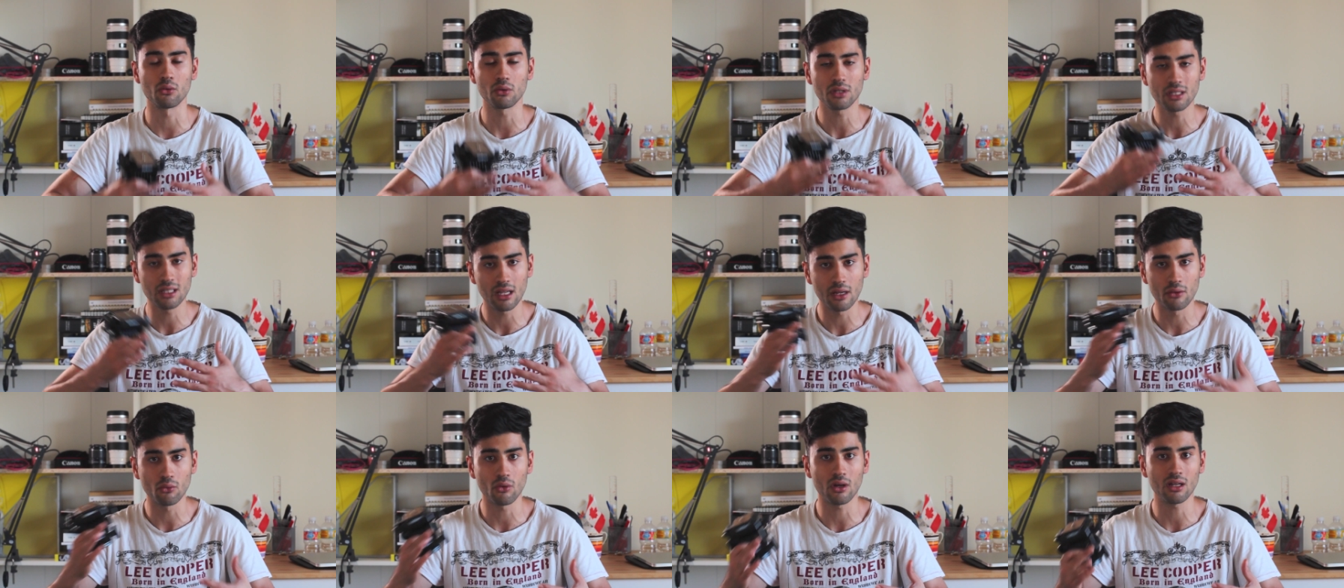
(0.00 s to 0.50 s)
او
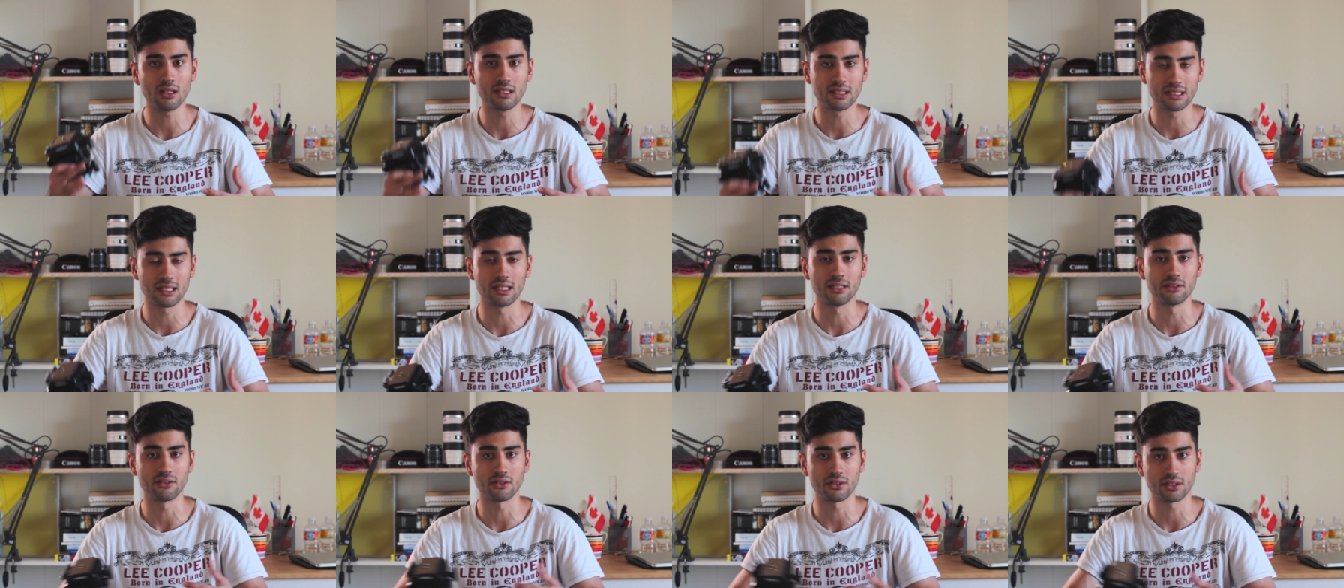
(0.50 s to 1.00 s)
كل انواع
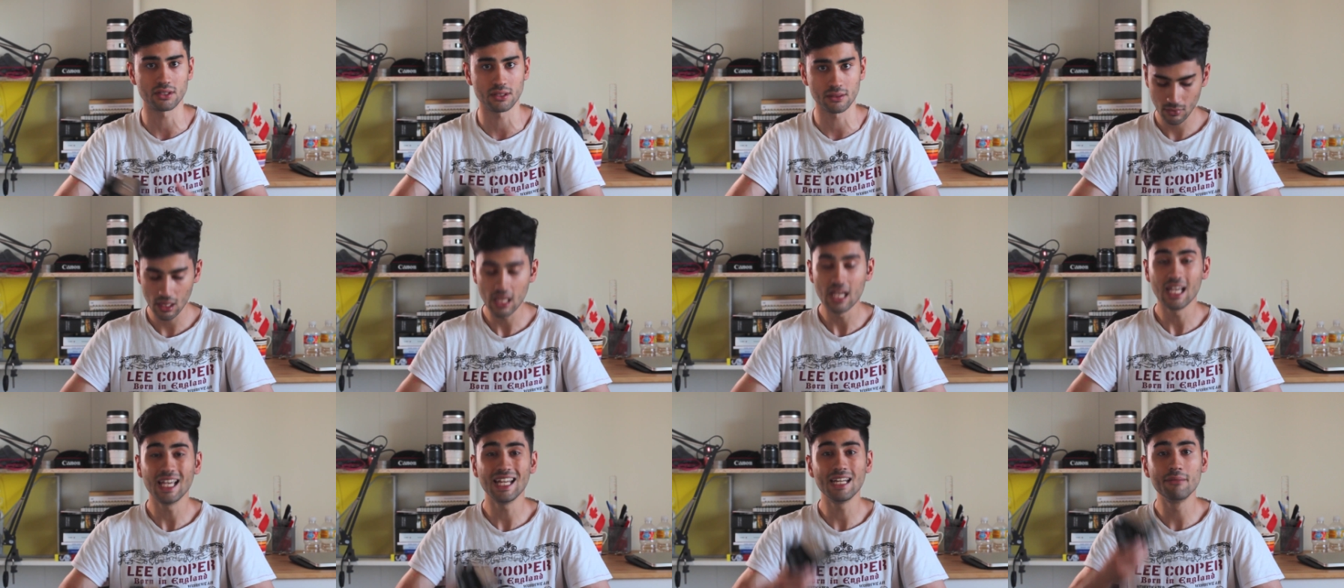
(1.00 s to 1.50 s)
السلايدرز
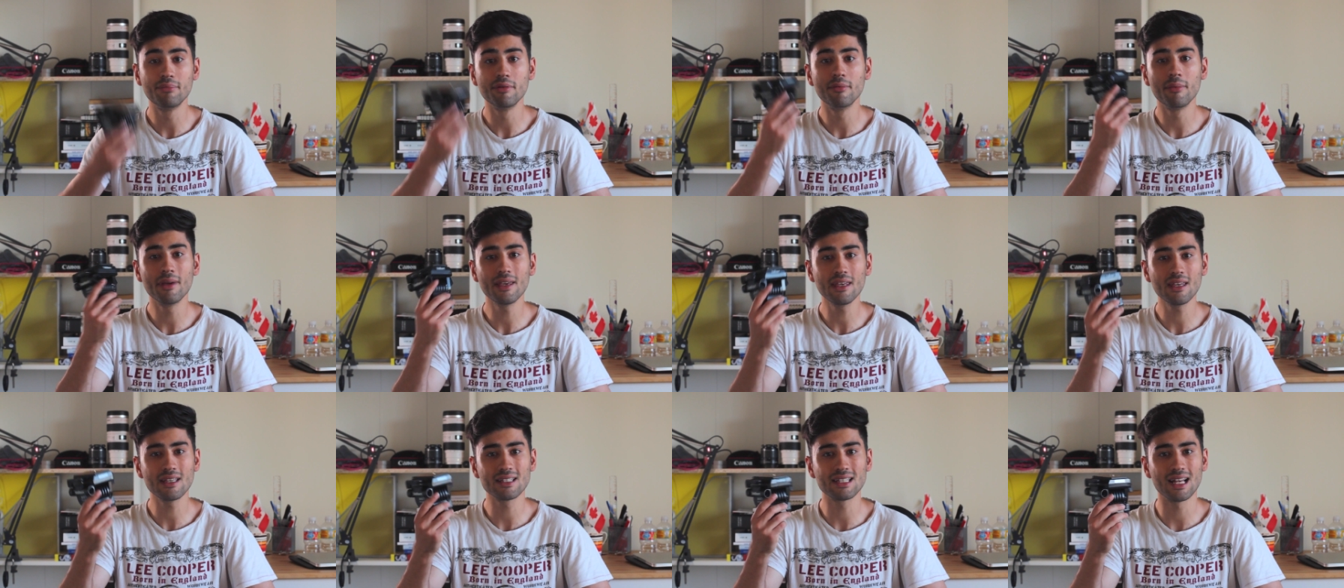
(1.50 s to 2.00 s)
اللي
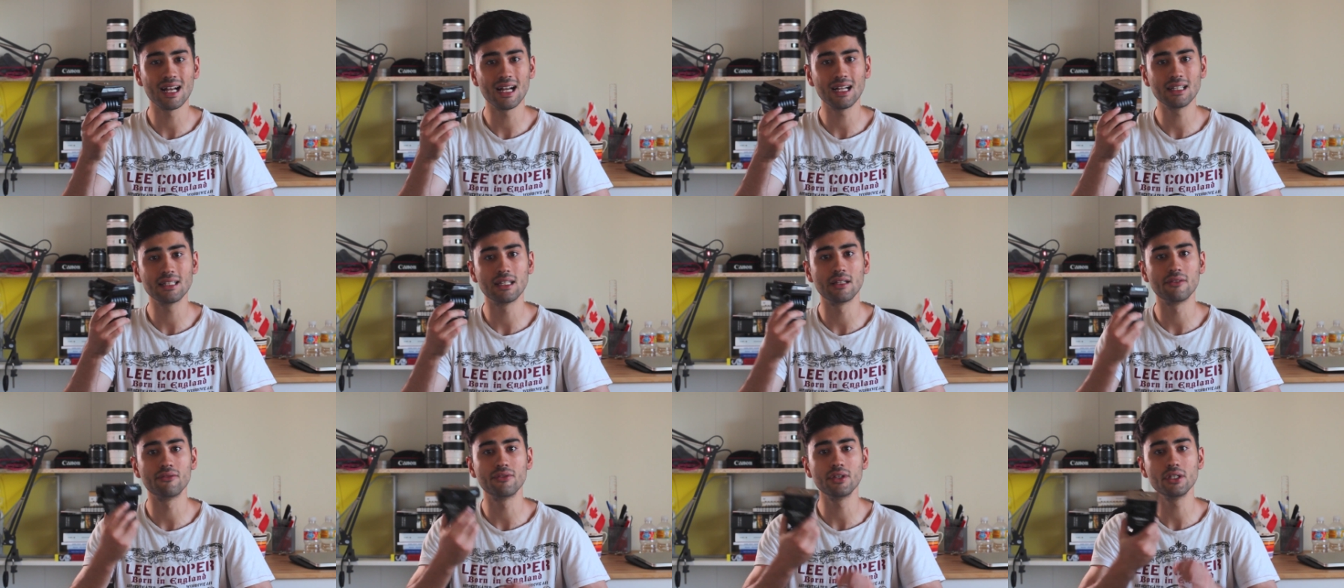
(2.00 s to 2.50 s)
بيميز
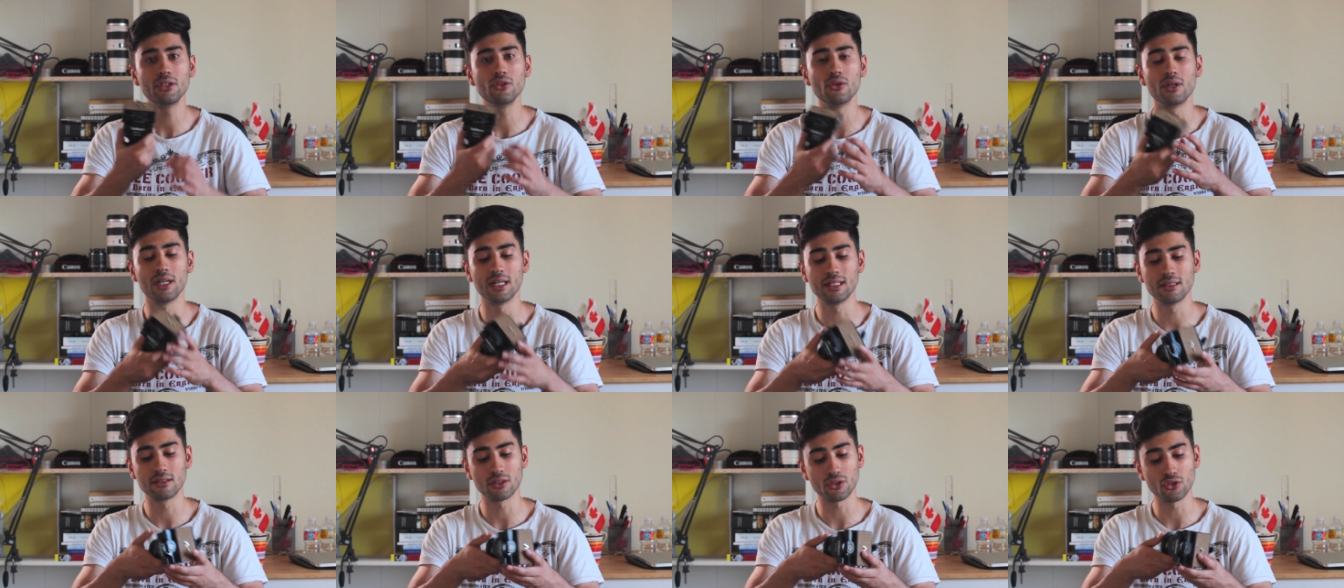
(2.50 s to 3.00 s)
هذا الفيديو
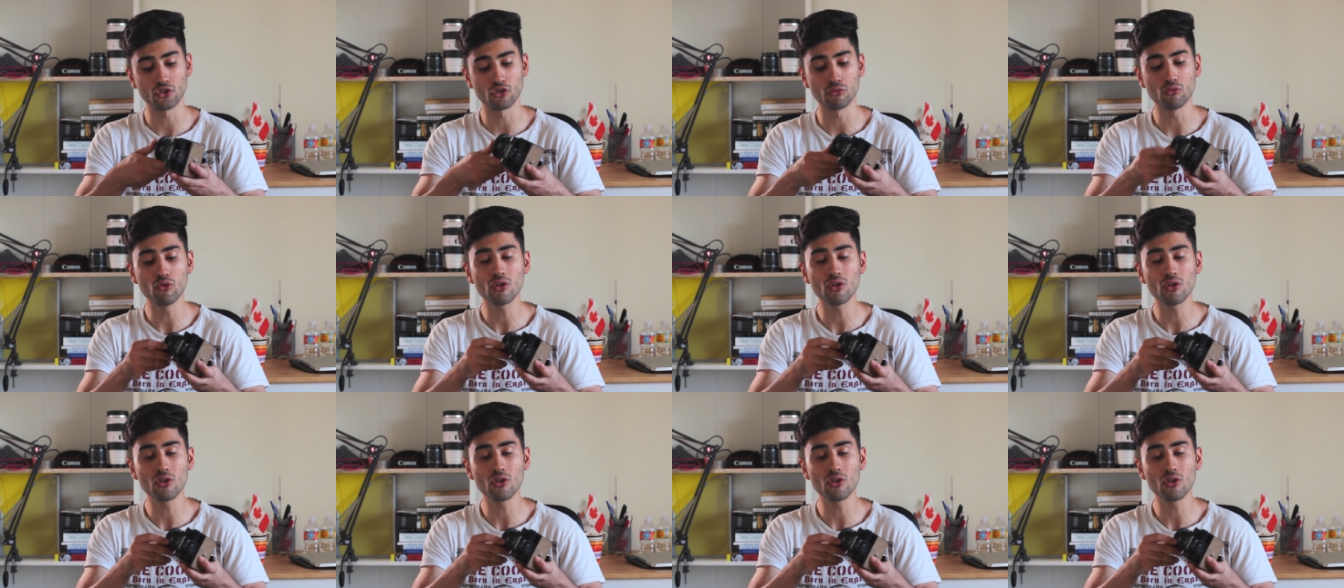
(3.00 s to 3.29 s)
هيد انه